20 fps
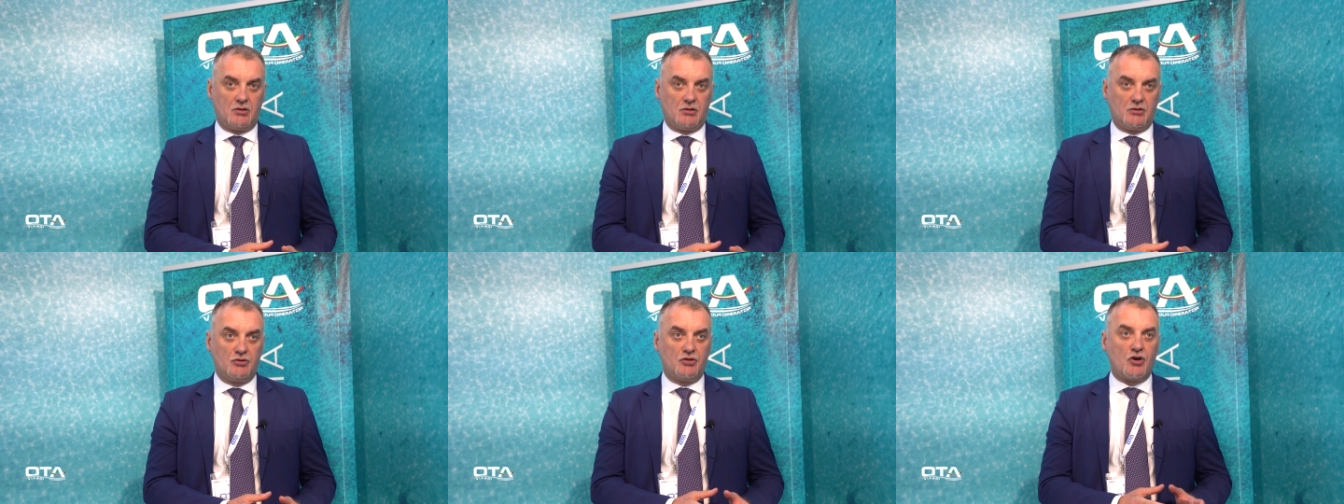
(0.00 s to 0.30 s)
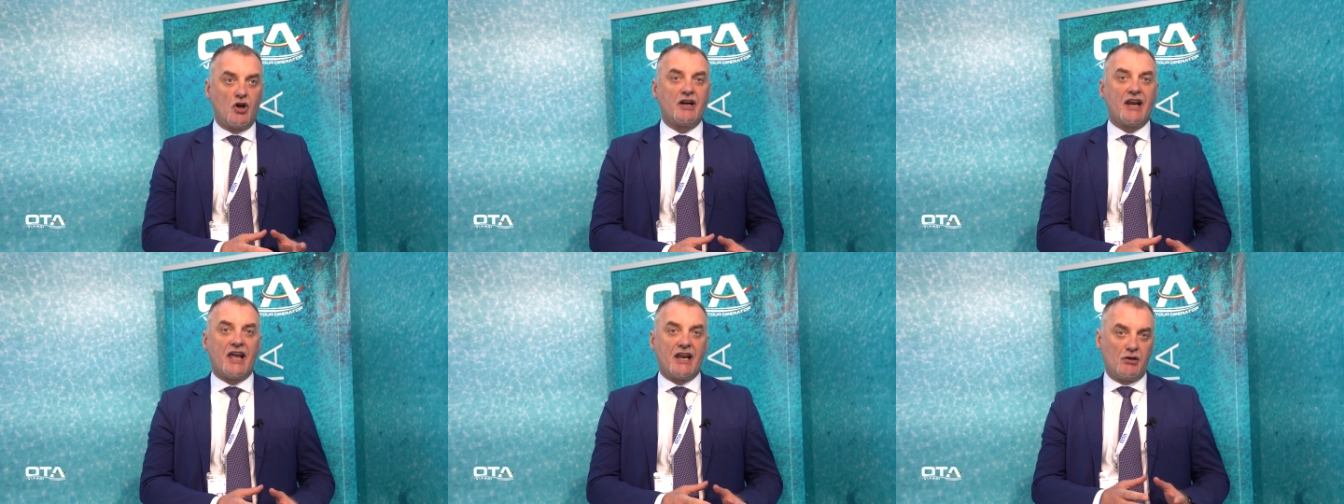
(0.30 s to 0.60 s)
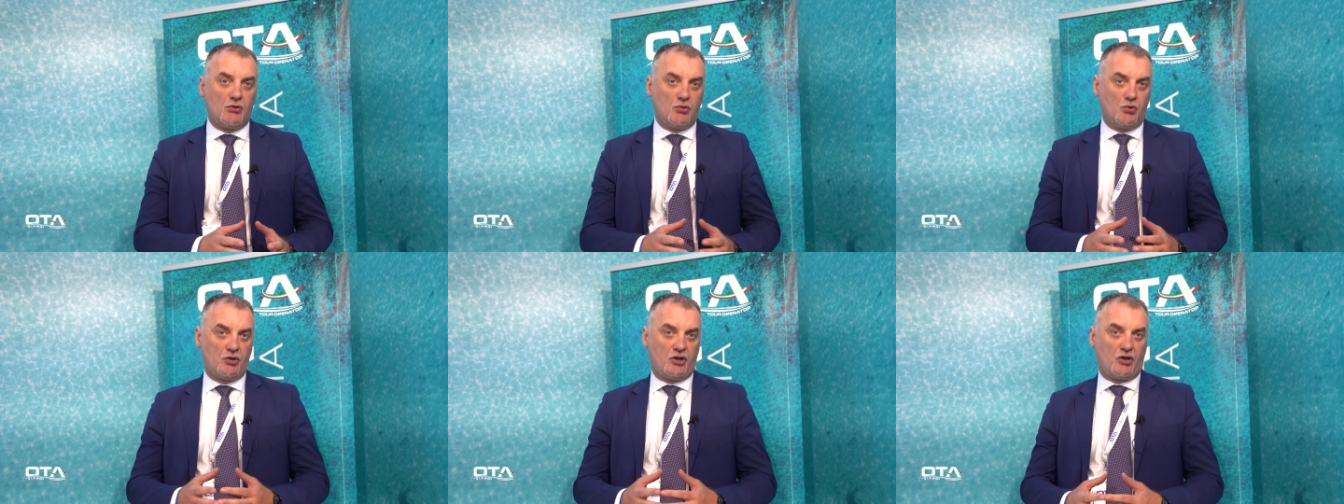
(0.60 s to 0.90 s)
non è
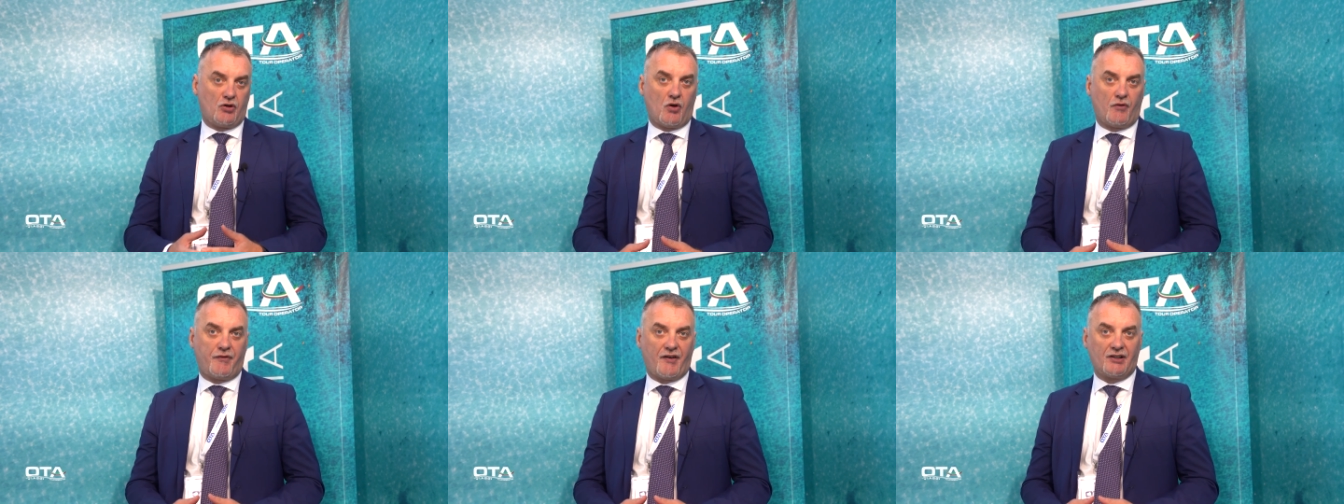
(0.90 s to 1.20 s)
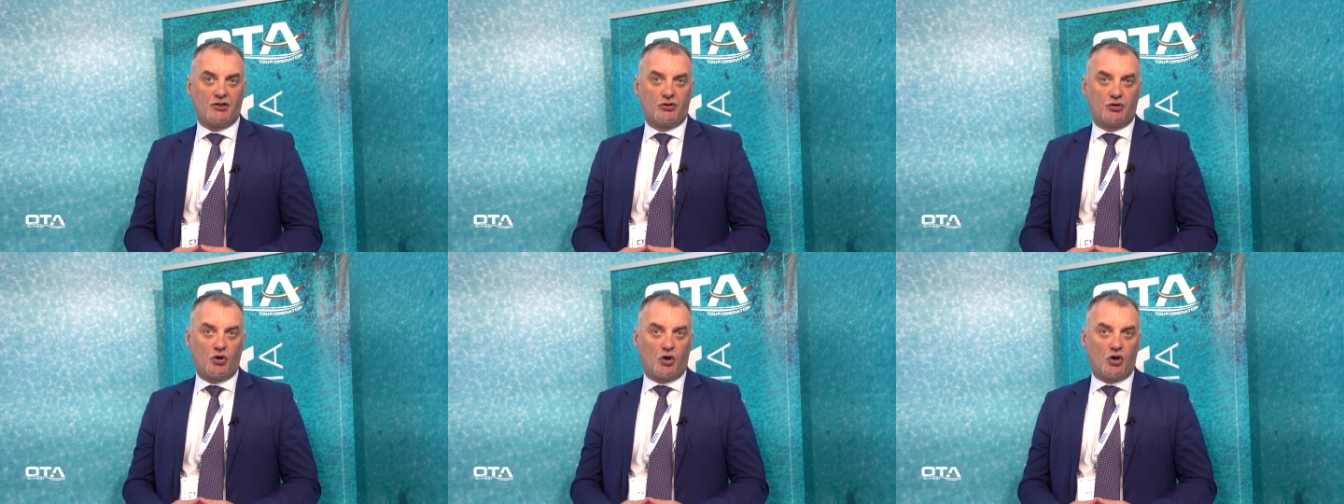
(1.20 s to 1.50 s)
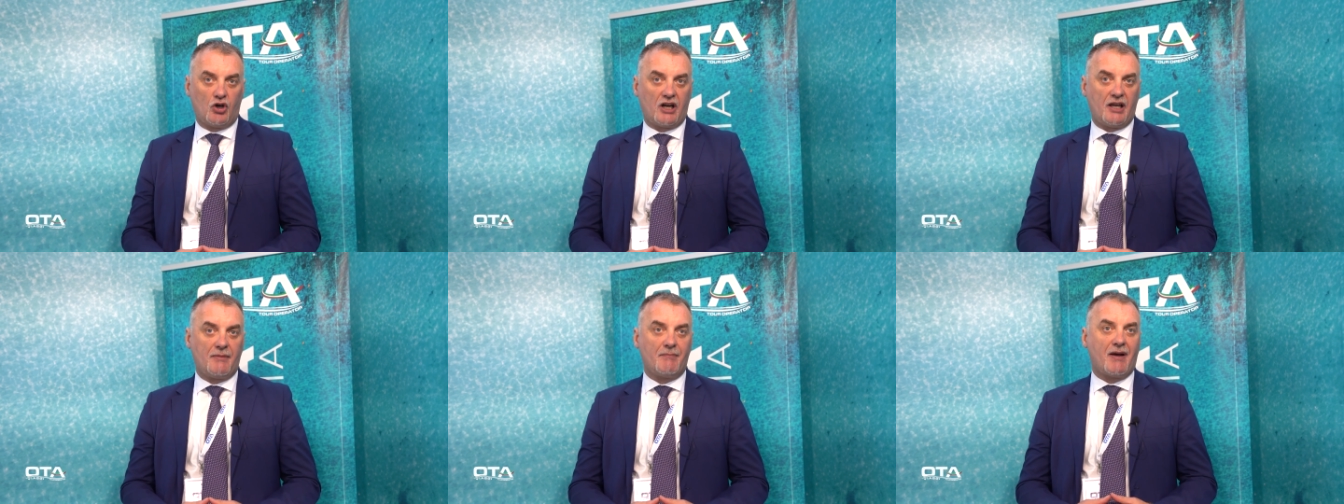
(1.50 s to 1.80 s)
l'unico
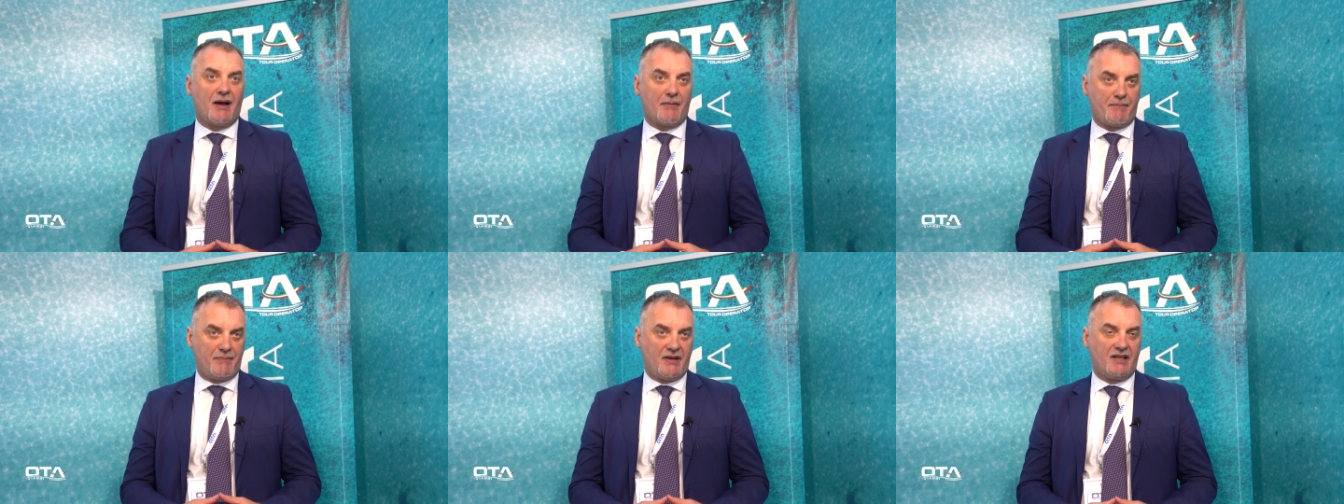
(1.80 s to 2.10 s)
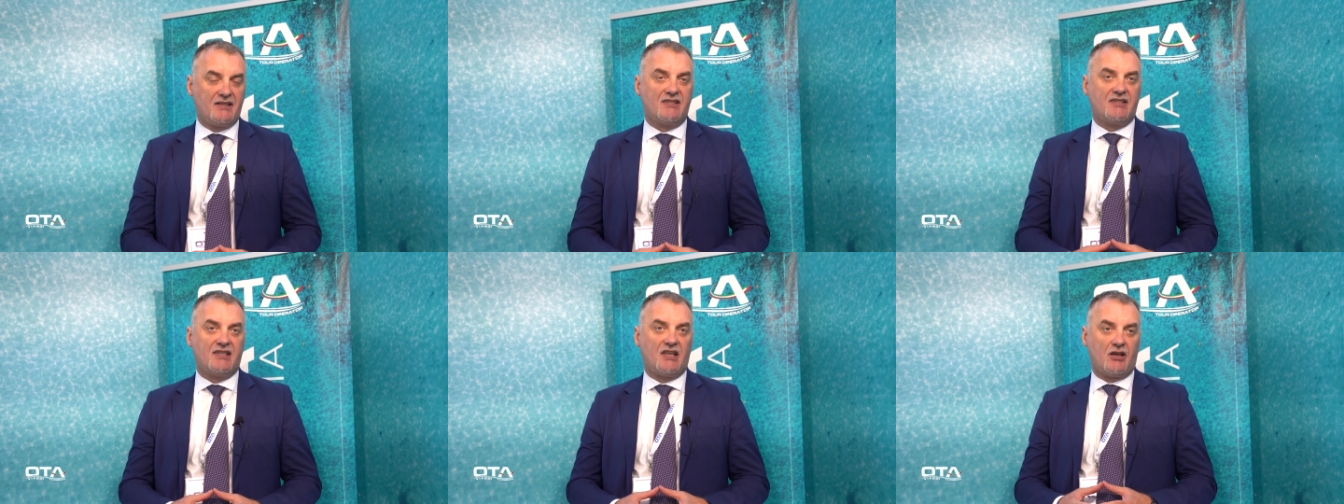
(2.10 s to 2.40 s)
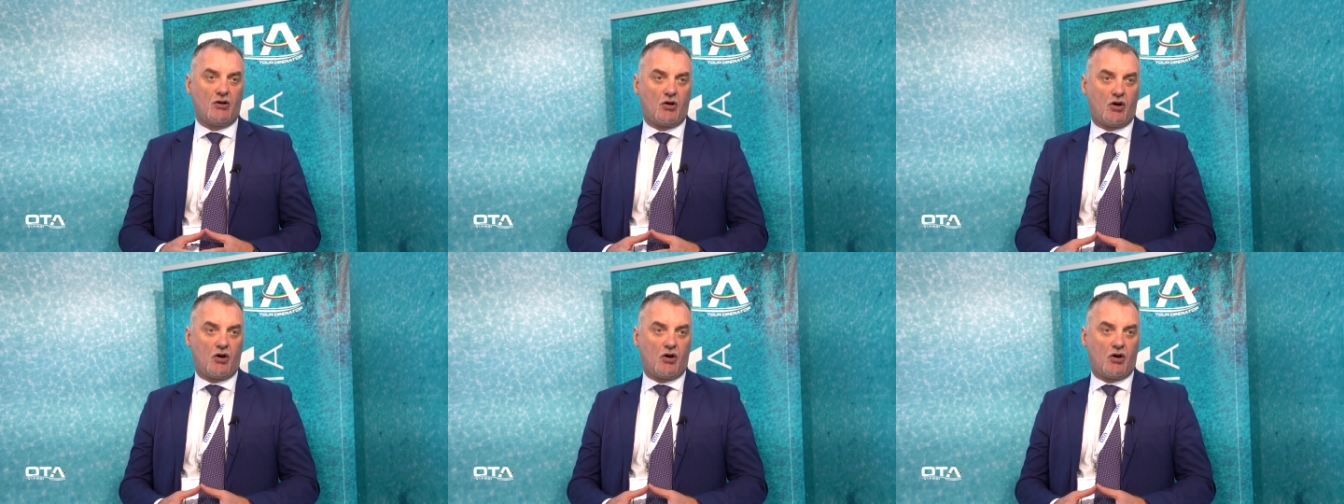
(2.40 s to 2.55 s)
fattore, ma bensì